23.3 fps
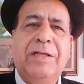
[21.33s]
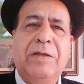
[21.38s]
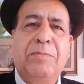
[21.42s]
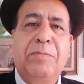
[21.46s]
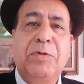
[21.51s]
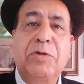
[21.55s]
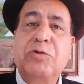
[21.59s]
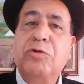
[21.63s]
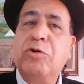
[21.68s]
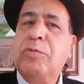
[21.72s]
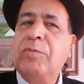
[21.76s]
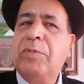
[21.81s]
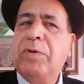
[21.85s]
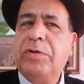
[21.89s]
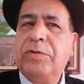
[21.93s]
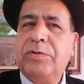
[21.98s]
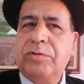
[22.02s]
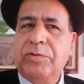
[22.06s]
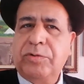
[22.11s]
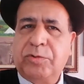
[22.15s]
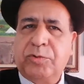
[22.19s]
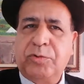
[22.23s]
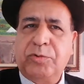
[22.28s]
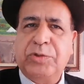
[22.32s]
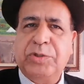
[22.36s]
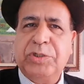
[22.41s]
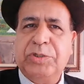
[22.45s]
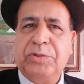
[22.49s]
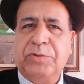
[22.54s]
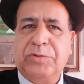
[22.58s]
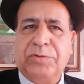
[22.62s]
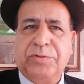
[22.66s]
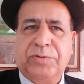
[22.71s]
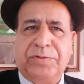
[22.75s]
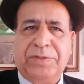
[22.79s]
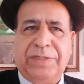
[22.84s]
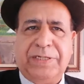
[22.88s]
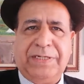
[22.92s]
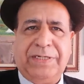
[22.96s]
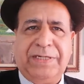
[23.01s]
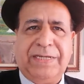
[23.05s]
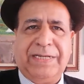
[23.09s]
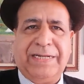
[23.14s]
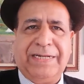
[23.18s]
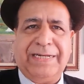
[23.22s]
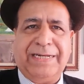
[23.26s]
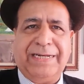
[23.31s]
mais seulement au sujet de son
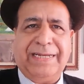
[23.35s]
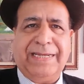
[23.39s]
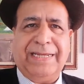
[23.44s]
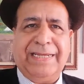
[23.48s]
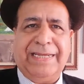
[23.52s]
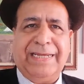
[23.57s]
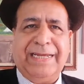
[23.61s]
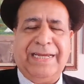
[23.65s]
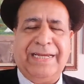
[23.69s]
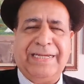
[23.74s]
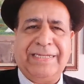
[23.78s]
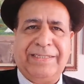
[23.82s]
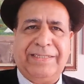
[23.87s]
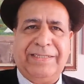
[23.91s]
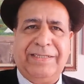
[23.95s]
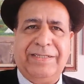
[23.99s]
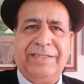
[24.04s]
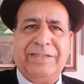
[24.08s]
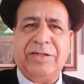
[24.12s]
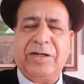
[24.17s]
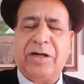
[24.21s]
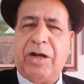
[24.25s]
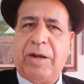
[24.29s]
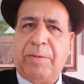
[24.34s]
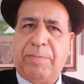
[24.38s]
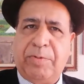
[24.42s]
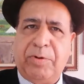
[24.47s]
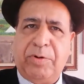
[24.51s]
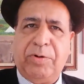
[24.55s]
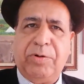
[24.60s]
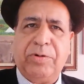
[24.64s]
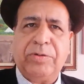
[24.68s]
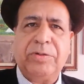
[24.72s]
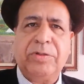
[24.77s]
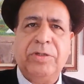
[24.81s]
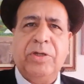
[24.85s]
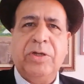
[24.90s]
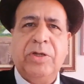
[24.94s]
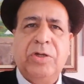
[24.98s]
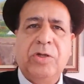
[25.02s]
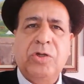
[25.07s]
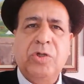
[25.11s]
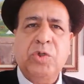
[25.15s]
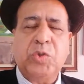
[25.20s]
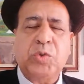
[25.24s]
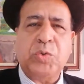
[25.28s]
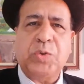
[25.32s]
dernier euh, article rapport
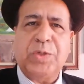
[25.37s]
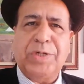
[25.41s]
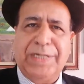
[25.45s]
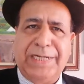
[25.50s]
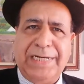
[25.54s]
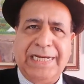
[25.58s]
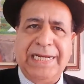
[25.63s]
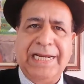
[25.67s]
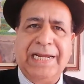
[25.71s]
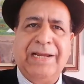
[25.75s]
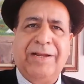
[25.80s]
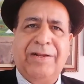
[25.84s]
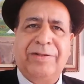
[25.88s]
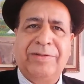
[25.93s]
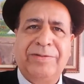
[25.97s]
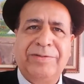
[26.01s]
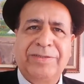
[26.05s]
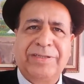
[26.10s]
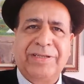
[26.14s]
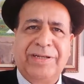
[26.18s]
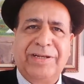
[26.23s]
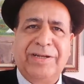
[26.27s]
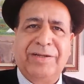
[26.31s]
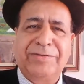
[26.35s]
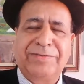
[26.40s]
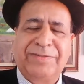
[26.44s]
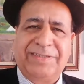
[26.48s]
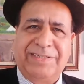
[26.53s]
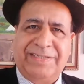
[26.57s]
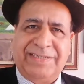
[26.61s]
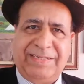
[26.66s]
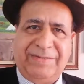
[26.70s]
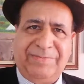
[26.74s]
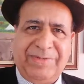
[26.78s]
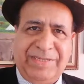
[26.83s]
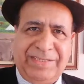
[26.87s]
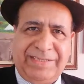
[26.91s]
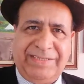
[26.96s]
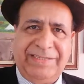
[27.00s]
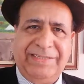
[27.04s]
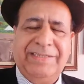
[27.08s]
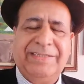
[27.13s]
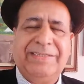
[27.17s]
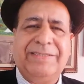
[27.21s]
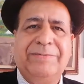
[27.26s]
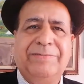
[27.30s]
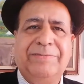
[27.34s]
sur l'Iran,
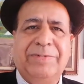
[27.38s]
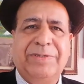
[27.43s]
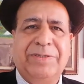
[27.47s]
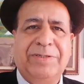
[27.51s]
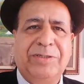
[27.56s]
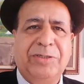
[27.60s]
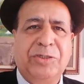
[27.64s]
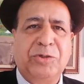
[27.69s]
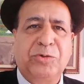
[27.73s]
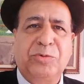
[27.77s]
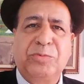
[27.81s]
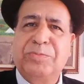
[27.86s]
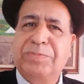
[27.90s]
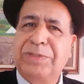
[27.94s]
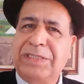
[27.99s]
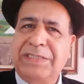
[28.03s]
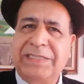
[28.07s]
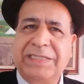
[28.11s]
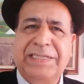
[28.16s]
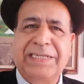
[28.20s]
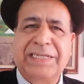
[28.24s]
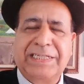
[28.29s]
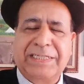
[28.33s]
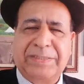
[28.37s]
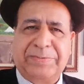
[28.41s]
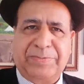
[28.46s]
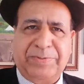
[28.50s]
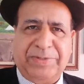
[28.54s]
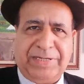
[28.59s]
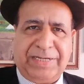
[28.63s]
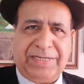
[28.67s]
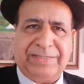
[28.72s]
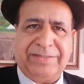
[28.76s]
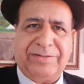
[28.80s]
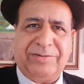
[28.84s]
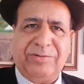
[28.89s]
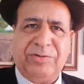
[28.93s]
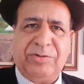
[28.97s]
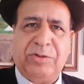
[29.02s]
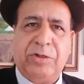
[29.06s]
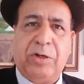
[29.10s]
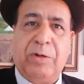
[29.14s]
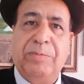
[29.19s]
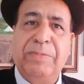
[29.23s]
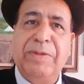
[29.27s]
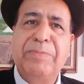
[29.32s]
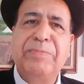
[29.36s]
l'antisémitisme, j'ai une petite explication
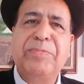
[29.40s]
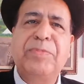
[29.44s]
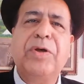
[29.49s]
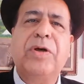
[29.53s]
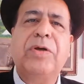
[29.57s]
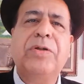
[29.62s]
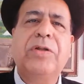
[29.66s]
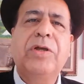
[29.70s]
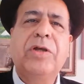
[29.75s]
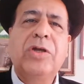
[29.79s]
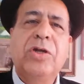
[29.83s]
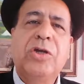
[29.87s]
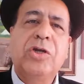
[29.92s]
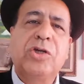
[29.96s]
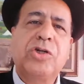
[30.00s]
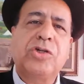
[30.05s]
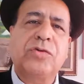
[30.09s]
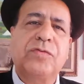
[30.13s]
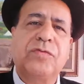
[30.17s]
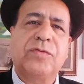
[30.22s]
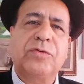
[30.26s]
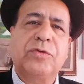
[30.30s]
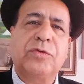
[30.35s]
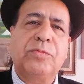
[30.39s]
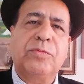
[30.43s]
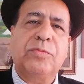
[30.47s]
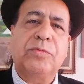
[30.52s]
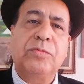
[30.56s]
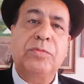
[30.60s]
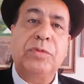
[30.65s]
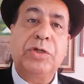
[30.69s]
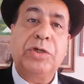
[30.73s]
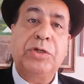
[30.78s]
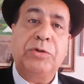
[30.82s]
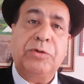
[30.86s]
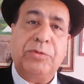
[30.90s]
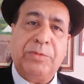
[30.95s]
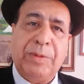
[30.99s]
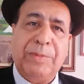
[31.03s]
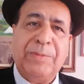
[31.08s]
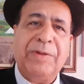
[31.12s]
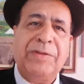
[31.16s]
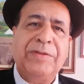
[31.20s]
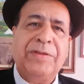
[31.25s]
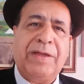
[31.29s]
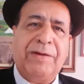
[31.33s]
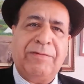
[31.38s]
en même temps, je vous donne
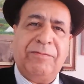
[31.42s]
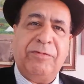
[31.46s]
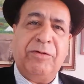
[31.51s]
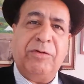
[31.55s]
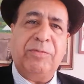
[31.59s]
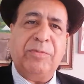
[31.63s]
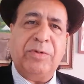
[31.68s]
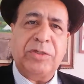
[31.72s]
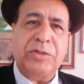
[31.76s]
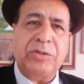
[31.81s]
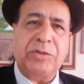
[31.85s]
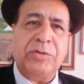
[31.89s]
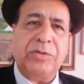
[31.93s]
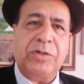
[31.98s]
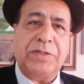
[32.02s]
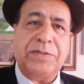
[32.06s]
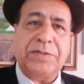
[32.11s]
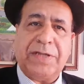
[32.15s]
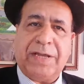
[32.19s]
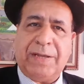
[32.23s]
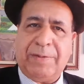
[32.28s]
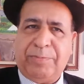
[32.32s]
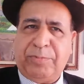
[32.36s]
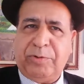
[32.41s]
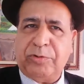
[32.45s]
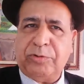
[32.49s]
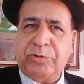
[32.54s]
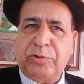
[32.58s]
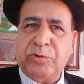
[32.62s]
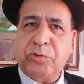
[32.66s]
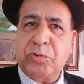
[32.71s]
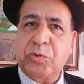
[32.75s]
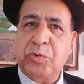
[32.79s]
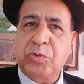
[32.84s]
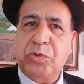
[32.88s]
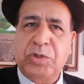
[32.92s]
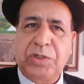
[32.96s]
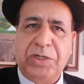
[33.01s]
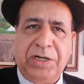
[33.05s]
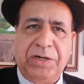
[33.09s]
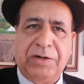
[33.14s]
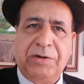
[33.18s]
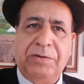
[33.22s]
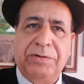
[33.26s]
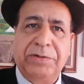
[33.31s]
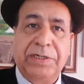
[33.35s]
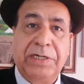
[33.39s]
énormément d'informations assez importantes sur
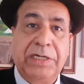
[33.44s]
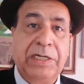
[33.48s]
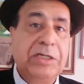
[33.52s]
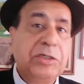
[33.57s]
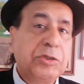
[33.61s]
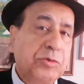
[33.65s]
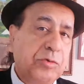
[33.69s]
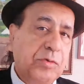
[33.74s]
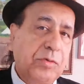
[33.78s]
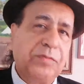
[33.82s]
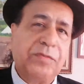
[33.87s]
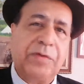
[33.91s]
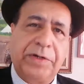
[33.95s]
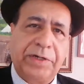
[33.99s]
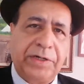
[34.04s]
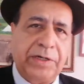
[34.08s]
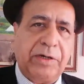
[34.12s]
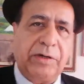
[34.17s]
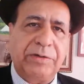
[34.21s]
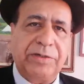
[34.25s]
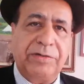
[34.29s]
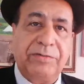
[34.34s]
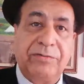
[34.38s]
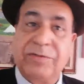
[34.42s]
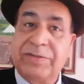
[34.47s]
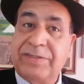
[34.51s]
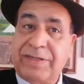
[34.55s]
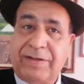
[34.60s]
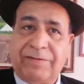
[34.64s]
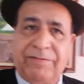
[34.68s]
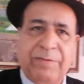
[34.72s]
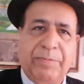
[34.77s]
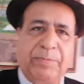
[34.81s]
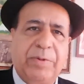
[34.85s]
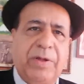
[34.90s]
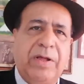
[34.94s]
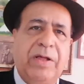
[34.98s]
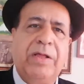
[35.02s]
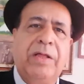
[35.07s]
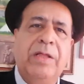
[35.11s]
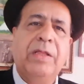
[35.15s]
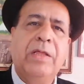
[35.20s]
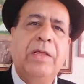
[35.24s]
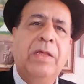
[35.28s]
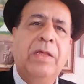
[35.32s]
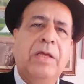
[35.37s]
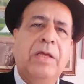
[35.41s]
l'Iran et les Juifs en Iran que vous ne savez pas,
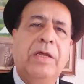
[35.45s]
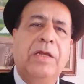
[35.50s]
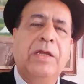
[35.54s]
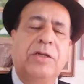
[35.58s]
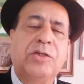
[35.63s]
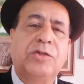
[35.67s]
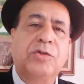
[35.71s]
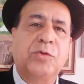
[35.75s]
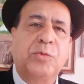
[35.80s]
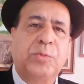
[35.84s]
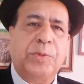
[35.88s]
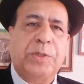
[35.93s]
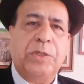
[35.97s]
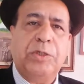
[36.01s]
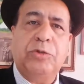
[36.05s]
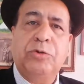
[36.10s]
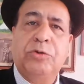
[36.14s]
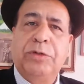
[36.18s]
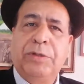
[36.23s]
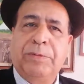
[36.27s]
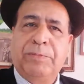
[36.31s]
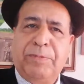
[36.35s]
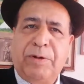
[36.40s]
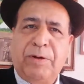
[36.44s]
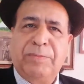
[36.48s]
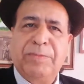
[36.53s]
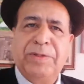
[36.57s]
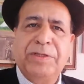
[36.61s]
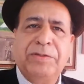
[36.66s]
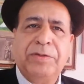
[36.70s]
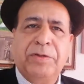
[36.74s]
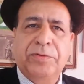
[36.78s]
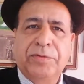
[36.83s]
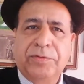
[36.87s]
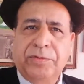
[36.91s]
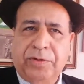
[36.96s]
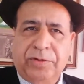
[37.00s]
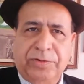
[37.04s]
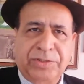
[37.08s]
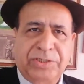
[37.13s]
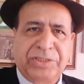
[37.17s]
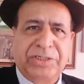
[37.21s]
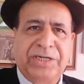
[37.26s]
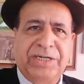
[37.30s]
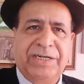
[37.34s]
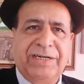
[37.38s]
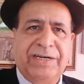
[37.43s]
et je vous prie de ne pas mettre en
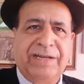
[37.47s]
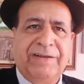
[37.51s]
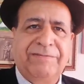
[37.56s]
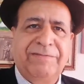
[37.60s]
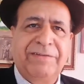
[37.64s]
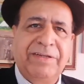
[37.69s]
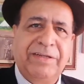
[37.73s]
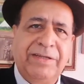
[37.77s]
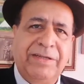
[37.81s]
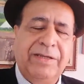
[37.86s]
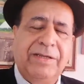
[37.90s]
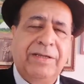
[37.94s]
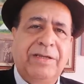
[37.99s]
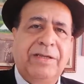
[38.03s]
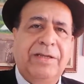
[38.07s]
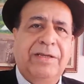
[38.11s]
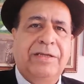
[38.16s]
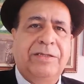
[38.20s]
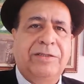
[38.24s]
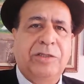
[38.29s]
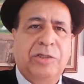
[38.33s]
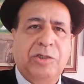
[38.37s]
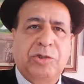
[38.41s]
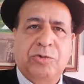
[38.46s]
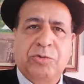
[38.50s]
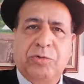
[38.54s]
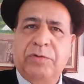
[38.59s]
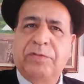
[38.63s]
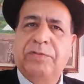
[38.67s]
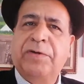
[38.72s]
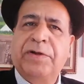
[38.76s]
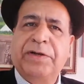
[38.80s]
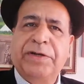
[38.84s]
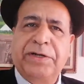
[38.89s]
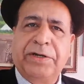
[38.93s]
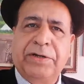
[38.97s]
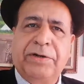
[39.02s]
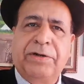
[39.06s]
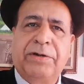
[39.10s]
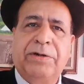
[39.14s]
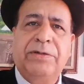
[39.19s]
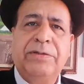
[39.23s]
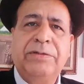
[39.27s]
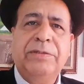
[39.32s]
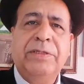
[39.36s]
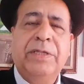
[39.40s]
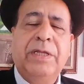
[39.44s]
danger la vie des Juifs en
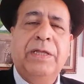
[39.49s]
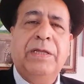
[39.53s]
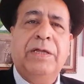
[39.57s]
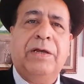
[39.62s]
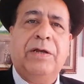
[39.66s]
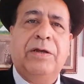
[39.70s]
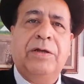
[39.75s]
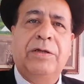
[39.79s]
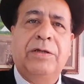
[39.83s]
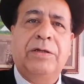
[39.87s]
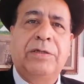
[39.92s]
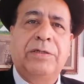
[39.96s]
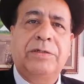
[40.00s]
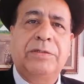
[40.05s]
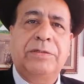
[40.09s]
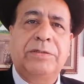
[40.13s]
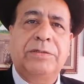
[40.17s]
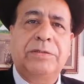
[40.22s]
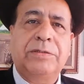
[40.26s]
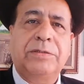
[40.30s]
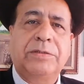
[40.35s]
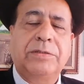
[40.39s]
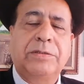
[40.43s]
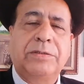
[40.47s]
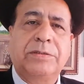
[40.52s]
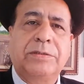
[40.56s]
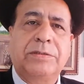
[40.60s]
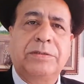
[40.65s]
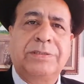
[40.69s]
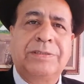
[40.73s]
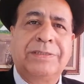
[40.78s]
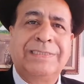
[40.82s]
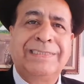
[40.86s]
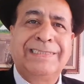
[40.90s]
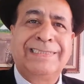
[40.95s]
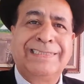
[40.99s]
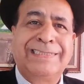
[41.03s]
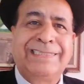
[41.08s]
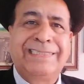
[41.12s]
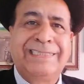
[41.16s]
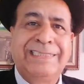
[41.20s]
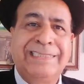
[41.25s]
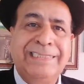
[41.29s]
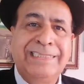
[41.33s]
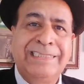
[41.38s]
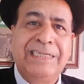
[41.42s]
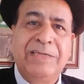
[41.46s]
Iran, euh,
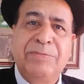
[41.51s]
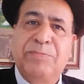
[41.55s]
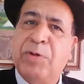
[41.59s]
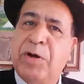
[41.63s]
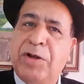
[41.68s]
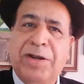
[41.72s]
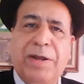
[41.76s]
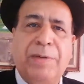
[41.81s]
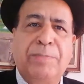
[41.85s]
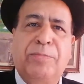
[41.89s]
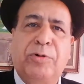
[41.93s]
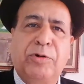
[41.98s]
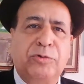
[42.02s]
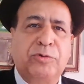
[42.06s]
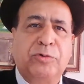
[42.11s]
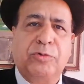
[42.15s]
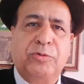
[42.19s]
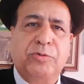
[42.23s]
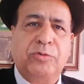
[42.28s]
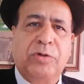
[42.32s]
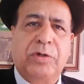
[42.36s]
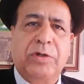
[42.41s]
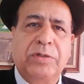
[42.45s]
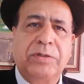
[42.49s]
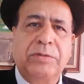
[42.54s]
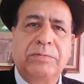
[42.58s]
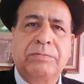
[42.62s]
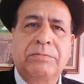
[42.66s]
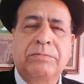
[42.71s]
ne dis pas n'importe quoi.